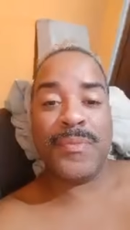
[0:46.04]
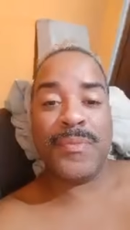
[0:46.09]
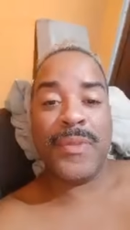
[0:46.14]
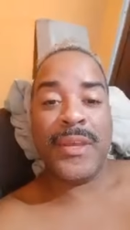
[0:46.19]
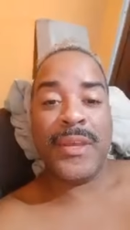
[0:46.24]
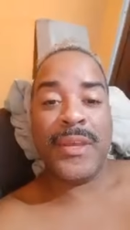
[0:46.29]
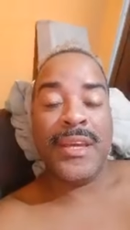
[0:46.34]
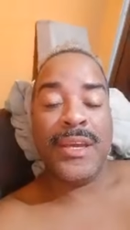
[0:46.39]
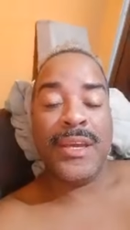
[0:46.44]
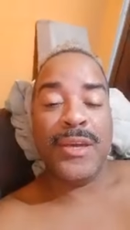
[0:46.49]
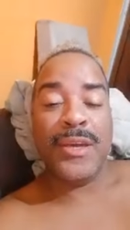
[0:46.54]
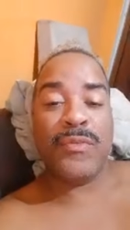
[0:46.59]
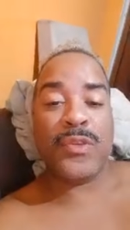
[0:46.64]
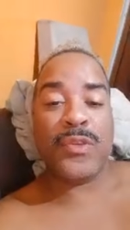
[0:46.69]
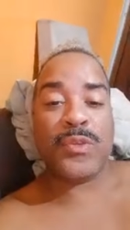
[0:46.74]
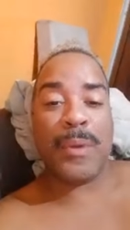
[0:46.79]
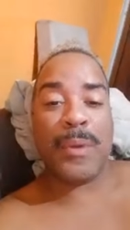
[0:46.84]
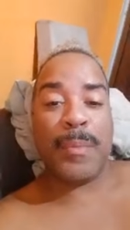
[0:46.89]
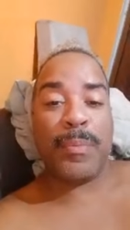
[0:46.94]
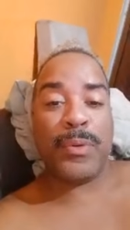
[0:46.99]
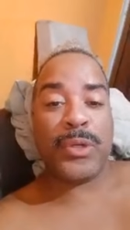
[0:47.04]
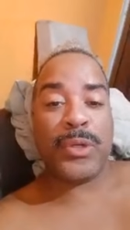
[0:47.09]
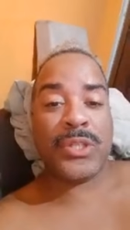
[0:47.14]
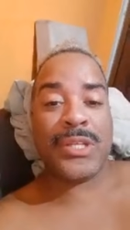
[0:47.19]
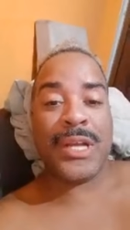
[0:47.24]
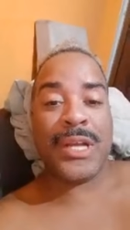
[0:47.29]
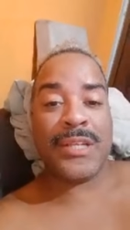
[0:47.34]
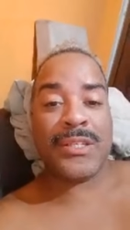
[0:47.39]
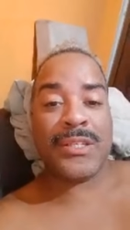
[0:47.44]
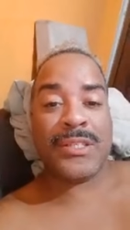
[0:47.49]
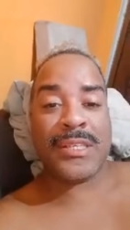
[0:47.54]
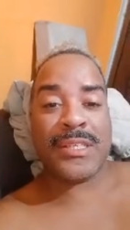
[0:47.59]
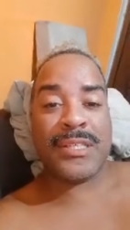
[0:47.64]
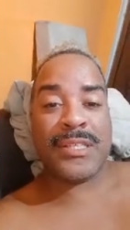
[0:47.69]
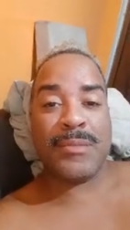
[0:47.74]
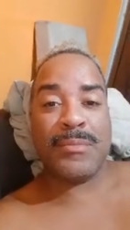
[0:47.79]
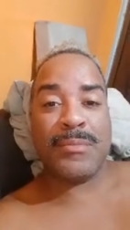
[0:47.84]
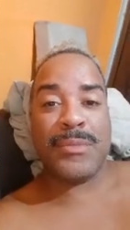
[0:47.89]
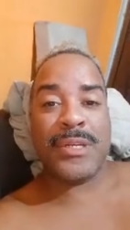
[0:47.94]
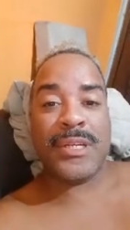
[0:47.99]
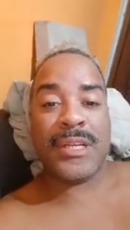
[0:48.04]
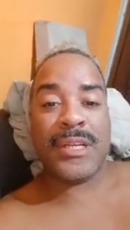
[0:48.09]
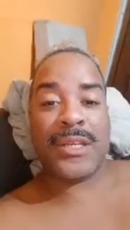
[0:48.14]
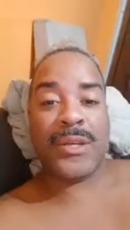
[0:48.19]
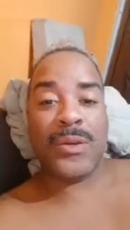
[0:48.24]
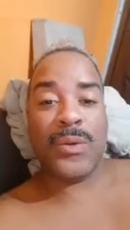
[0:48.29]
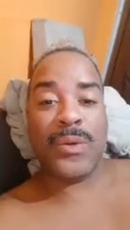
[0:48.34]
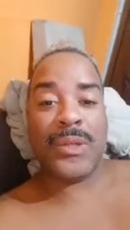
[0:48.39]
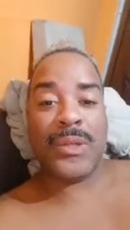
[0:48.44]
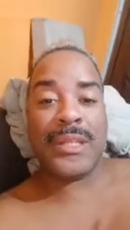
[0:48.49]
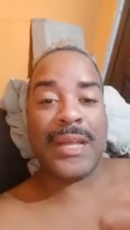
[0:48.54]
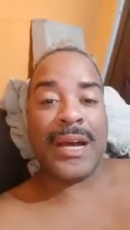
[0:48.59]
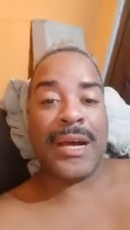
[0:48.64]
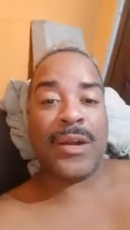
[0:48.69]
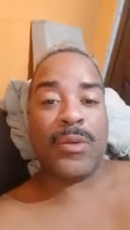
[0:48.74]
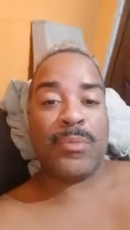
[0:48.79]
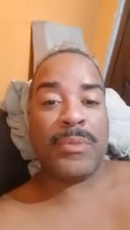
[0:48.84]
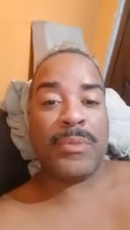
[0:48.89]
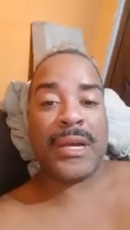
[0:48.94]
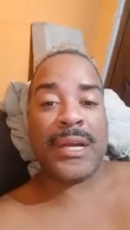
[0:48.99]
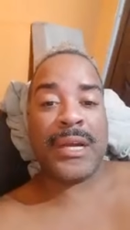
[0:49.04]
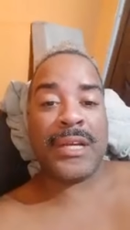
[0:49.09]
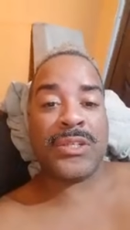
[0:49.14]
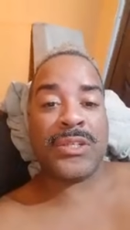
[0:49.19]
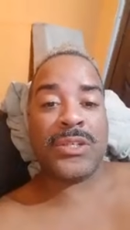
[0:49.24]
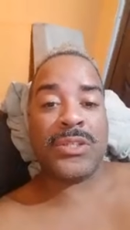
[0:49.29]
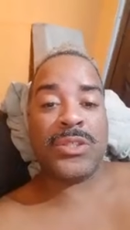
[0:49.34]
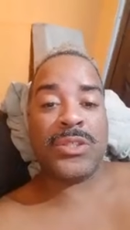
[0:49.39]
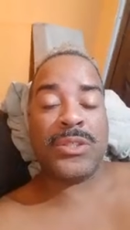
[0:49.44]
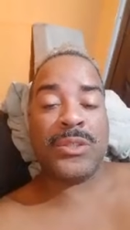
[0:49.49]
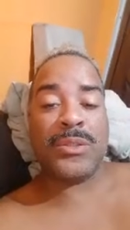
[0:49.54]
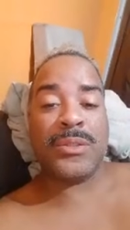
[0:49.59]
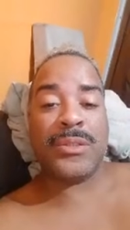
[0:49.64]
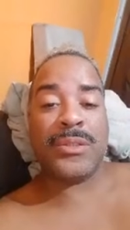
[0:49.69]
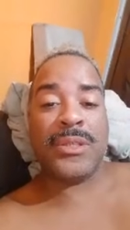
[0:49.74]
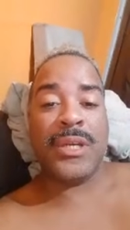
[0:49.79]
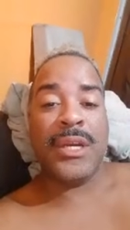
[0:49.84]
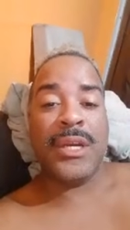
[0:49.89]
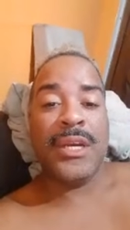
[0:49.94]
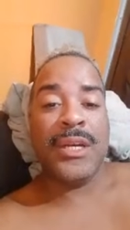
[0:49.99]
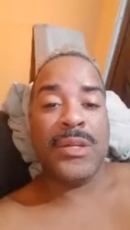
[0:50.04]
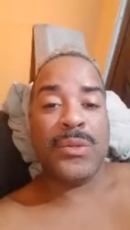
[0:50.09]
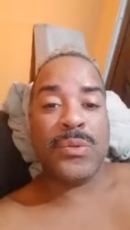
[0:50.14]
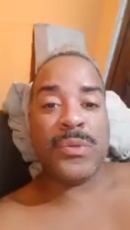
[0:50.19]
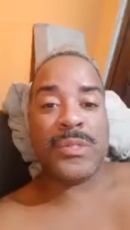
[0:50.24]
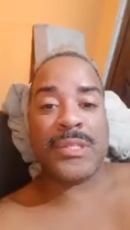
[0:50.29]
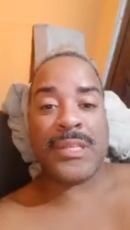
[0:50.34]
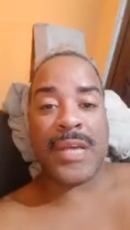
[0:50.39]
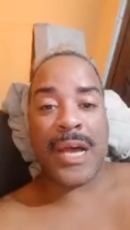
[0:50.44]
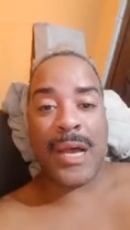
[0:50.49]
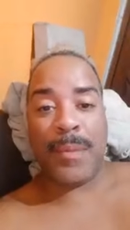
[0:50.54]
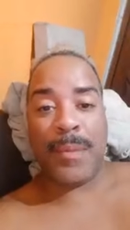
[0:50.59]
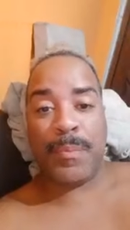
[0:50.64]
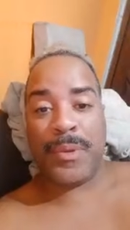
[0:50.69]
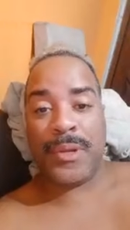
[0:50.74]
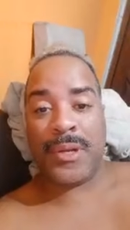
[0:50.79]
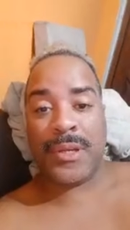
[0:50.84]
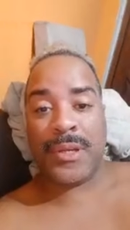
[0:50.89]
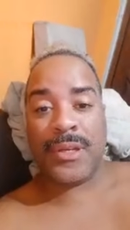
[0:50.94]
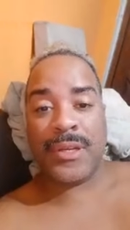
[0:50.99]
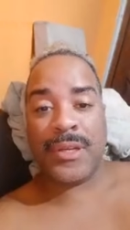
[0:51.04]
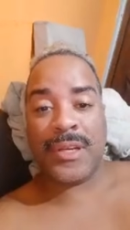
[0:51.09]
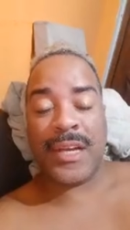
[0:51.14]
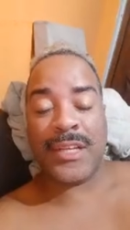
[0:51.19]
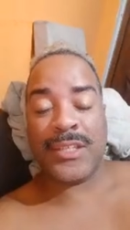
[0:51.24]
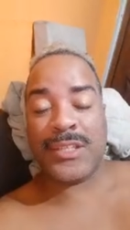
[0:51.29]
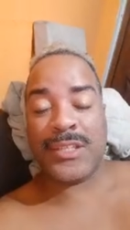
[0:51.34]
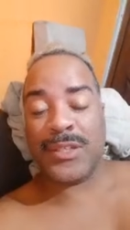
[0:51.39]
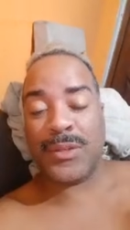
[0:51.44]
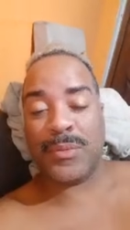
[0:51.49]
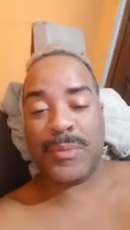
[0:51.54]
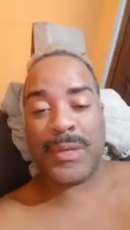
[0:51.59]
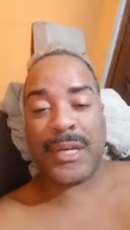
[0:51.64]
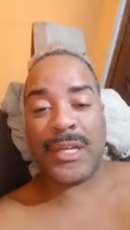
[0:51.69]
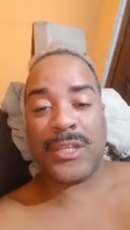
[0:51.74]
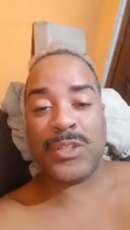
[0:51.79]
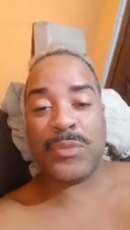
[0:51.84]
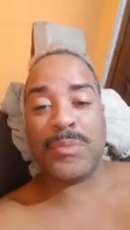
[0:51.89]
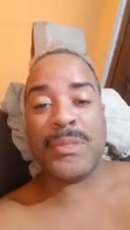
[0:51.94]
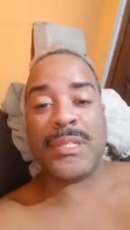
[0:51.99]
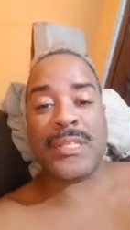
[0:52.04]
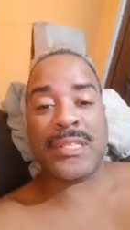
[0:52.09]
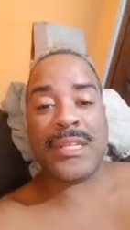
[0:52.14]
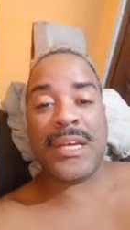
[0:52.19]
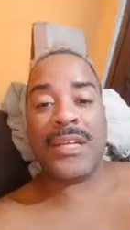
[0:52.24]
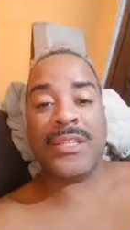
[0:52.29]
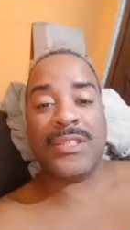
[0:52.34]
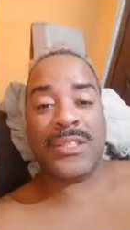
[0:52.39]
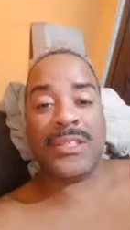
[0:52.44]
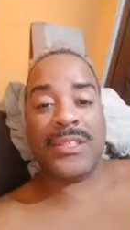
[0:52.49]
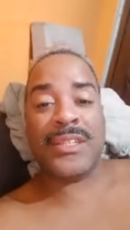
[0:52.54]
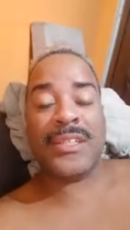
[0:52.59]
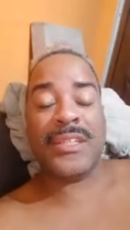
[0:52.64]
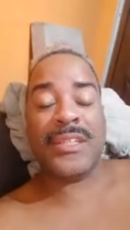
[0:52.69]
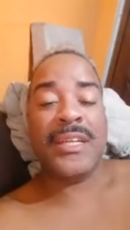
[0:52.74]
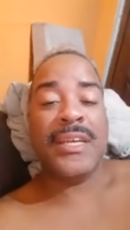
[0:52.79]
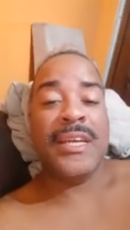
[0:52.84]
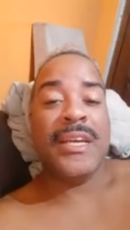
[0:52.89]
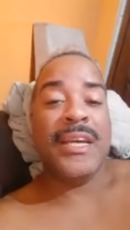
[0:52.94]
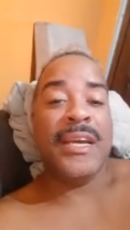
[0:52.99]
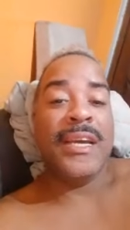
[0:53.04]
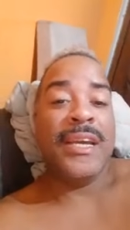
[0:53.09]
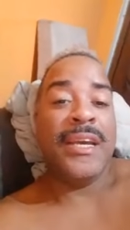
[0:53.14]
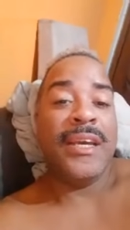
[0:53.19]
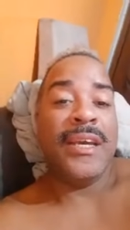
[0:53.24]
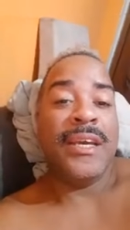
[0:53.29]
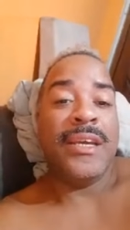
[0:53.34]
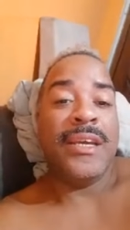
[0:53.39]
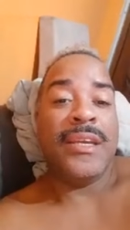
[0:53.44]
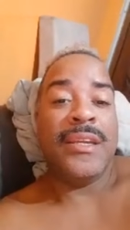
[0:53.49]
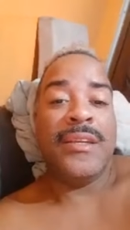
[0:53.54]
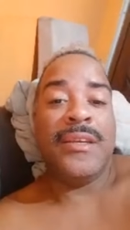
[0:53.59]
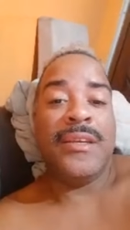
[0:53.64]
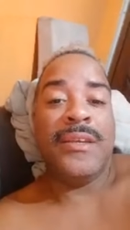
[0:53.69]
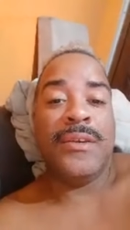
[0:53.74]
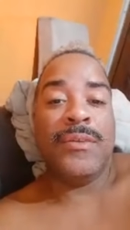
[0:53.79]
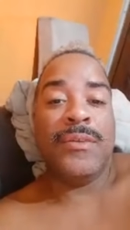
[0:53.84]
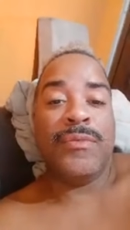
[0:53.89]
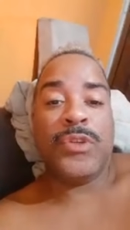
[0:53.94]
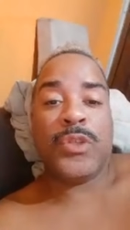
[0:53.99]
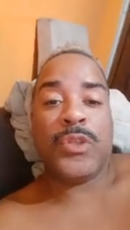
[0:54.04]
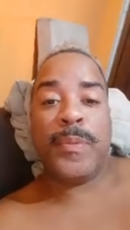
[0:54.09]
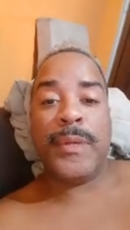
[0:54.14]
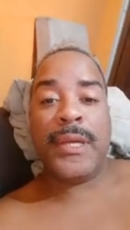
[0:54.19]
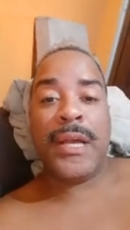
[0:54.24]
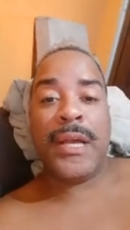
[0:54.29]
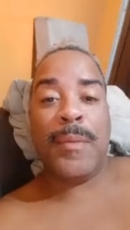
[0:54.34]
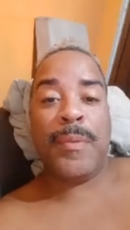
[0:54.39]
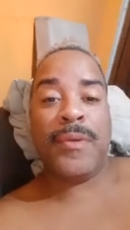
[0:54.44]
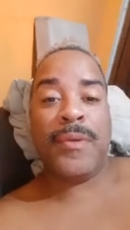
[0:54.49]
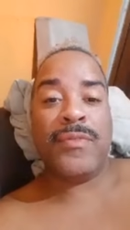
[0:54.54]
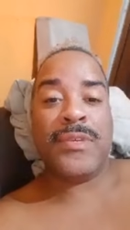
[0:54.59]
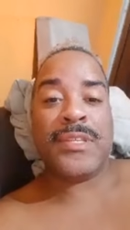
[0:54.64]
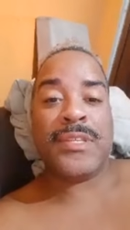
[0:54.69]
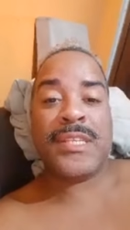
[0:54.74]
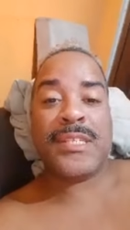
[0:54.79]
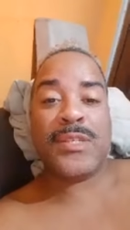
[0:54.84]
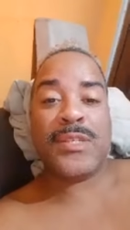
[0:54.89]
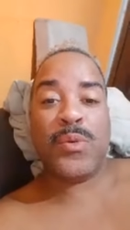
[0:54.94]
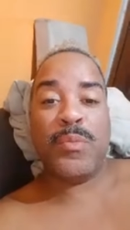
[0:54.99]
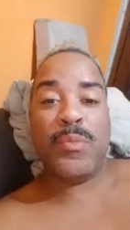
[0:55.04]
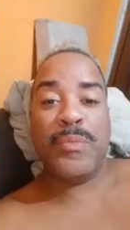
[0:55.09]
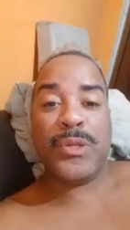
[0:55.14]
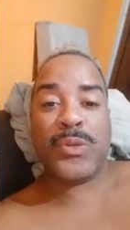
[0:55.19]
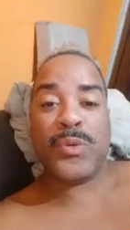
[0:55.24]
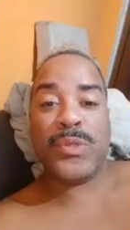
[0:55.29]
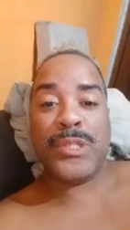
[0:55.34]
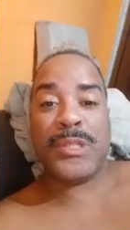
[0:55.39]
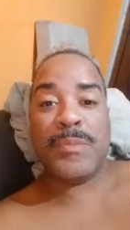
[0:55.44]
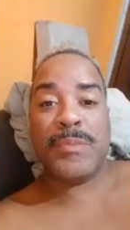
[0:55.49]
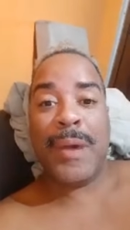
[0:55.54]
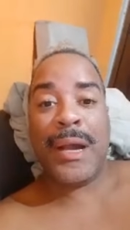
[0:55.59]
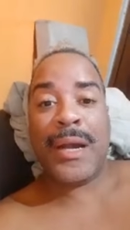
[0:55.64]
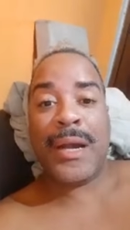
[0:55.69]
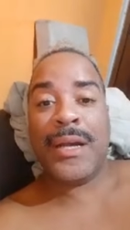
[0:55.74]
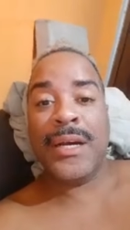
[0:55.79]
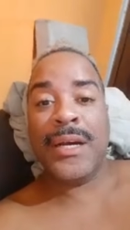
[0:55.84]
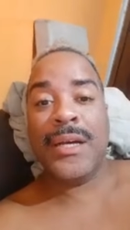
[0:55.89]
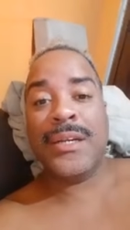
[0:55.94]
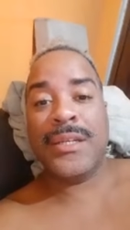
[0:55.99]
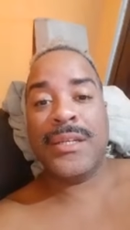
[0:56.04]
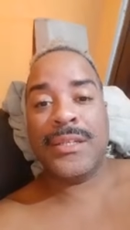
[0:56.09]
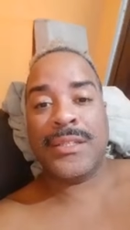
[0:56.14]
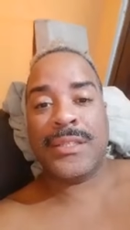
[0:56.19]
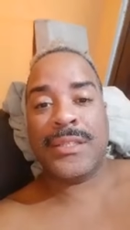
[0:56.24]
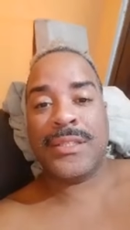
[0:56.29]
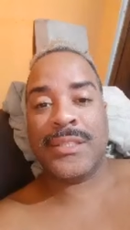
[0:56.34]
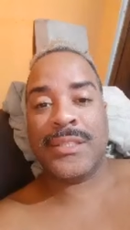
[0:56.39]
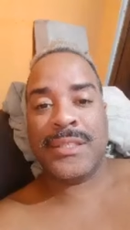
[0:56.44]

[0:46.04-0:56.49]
Eu fiz uma postagem essa semana que lotaram minha caixa de do Zap, né? Caixa não, minha caixa de mensagem, é. E eu vim explicar para vocês algumas coisas bacanas, né?